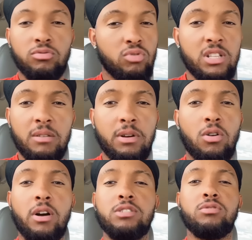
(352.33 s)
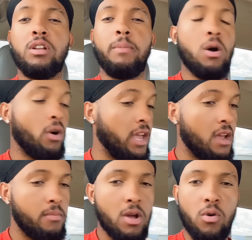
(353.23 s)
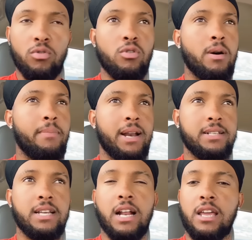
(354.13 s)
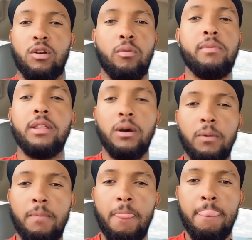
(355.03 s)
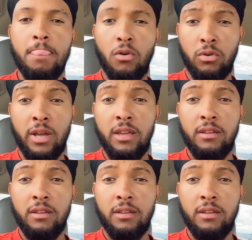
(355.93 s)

Suélteme con eso del viejo, que ya el viejo no va a aparecer aquí en los videos. ¿Ok?